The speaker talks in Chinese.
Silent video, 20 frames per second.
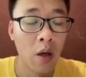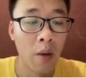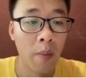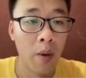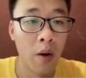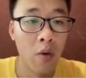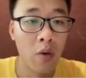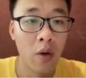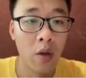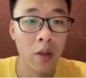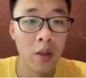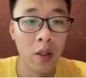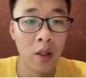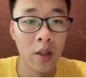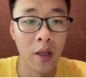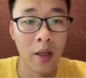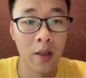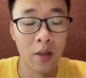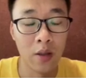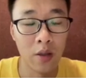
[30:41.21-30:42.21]
包括一些
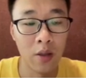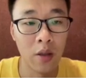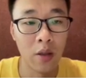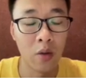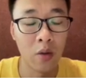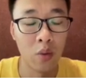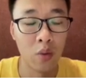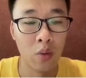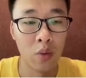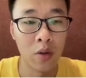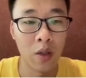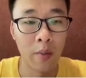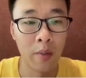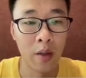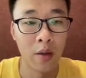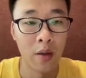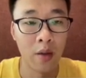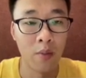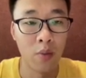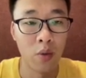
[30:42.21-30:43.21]
典型的图上
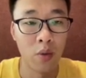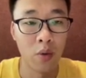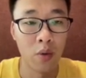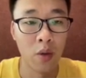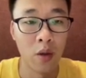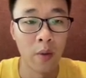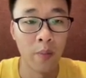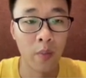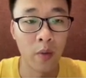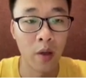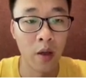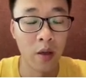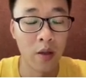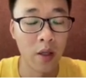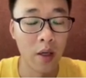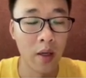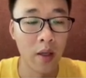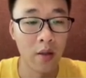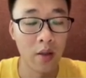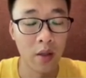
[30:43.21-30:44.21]
面的，比如说
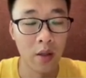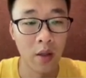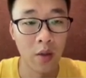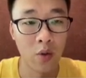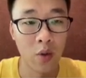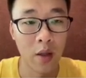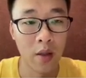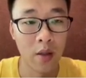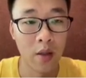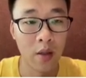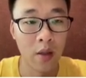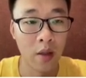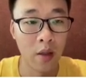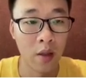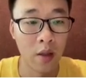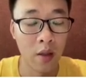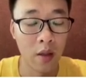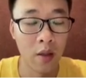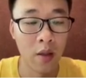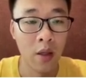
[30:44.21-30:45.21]
常量折叠算
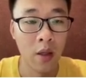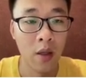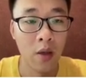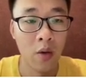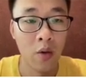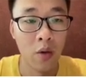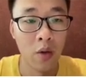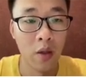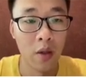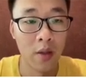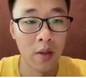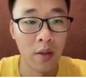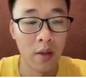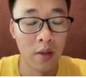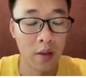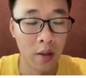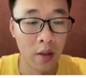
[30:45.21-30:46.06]
或者是